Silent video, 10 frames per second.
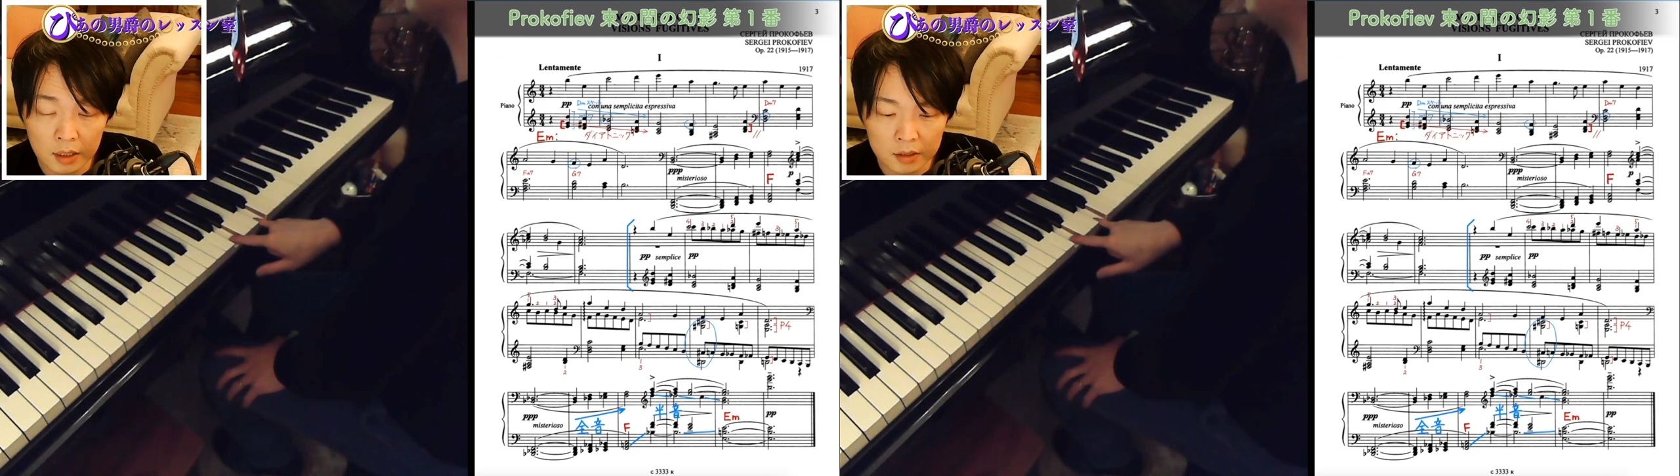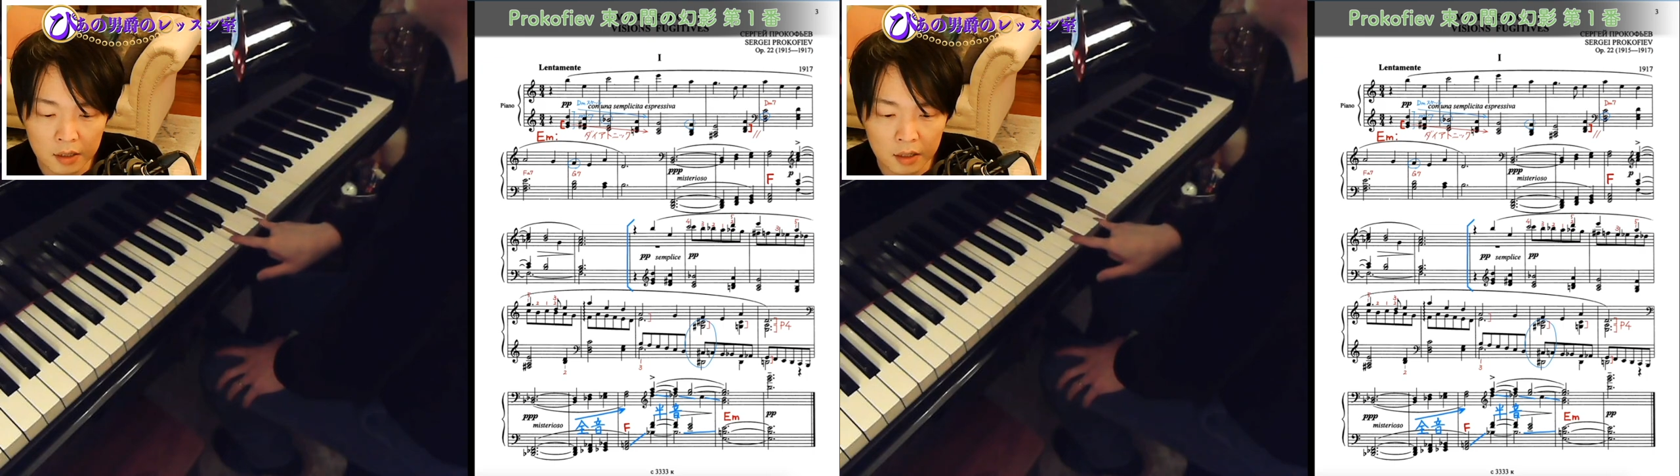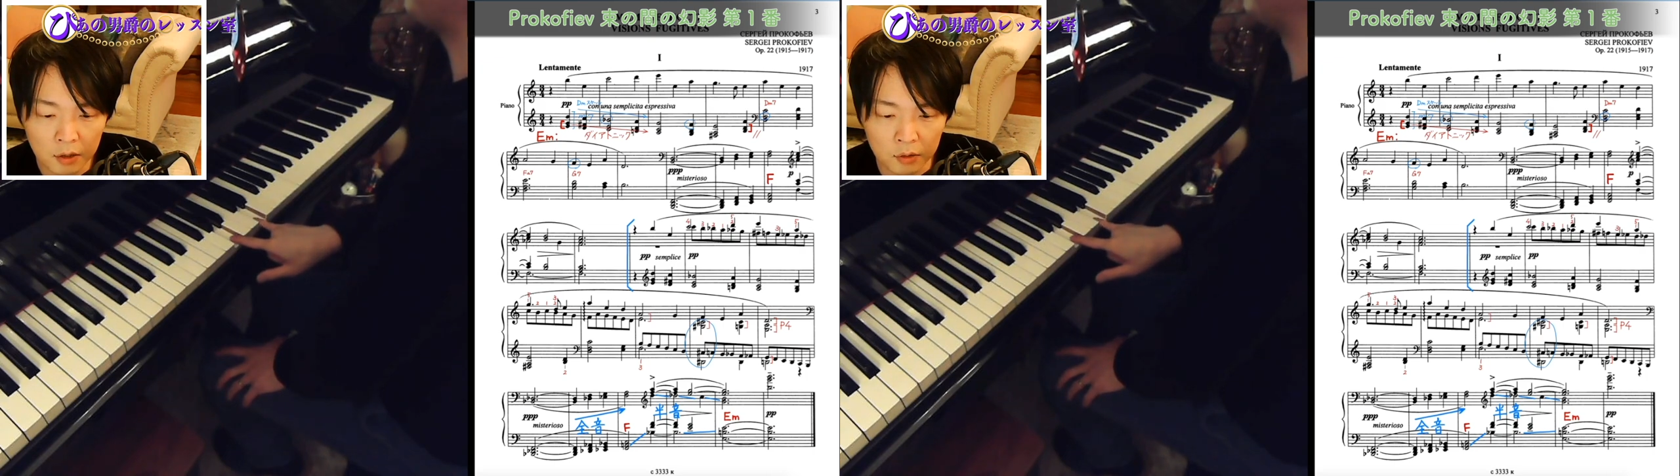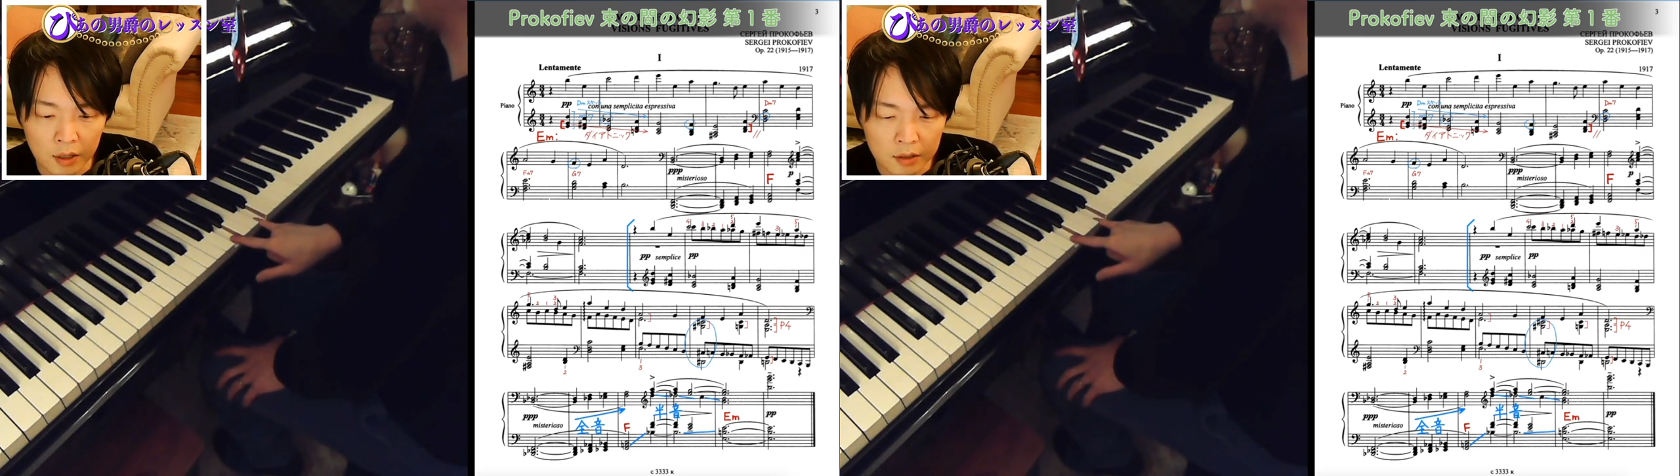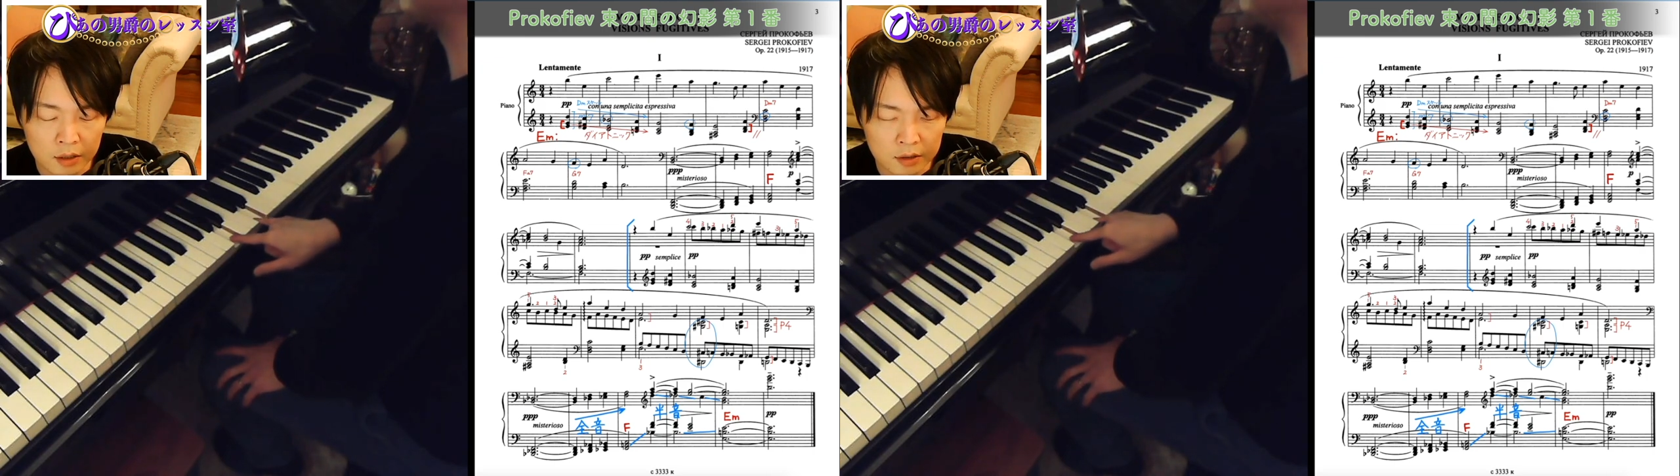つ重ねたような
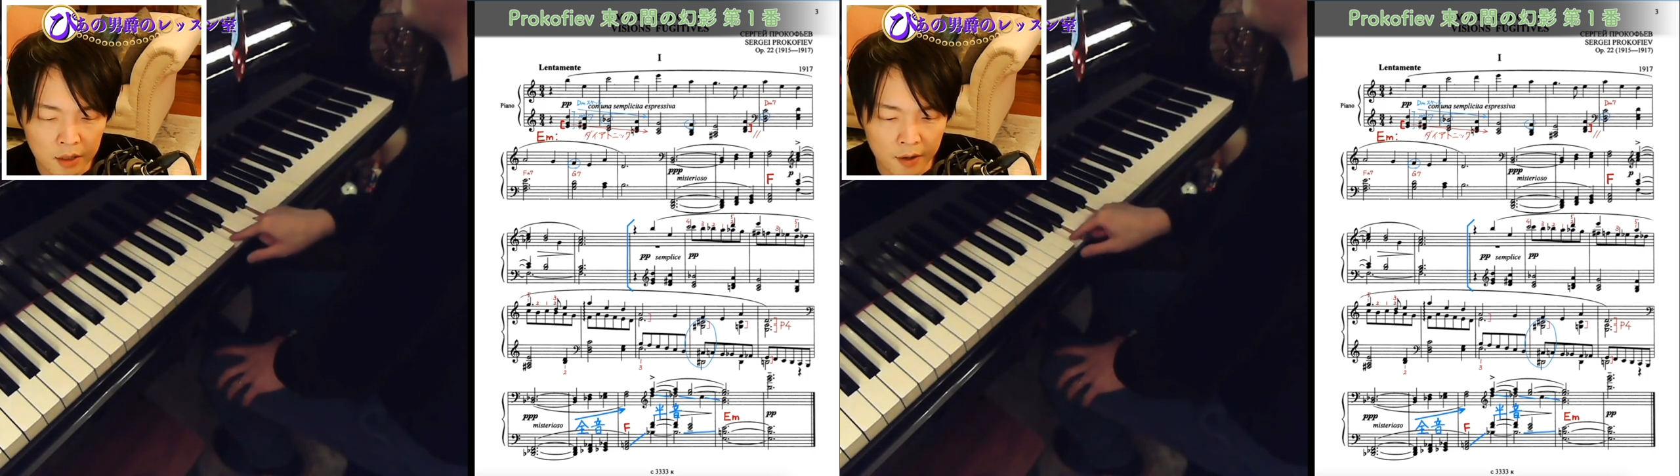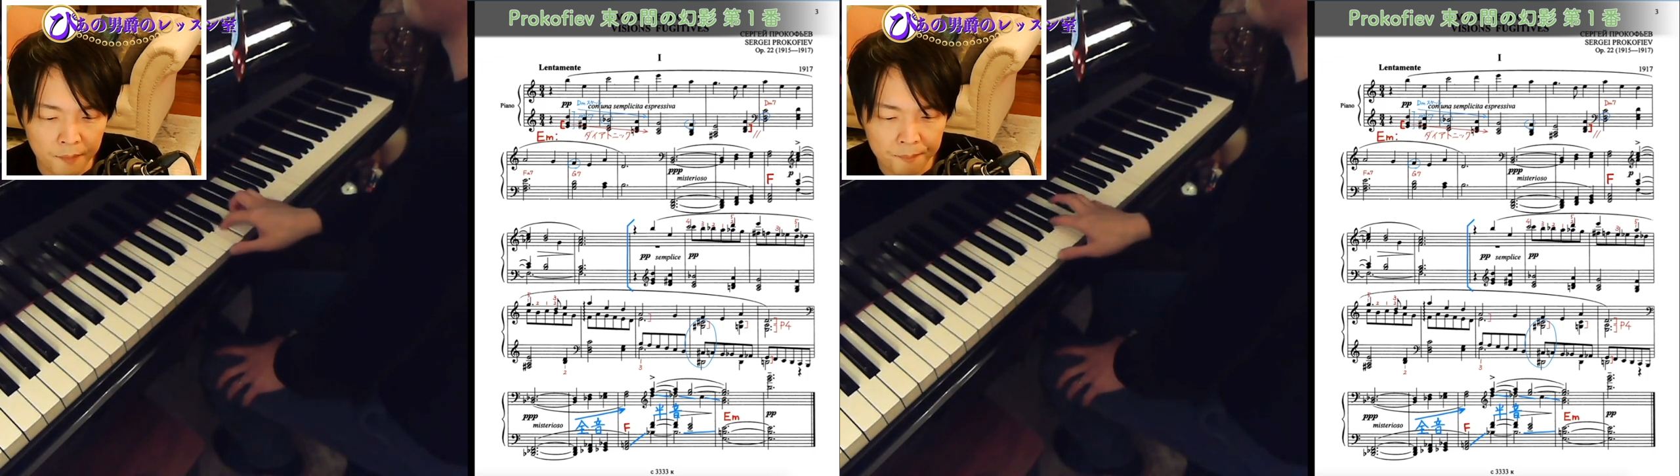形で、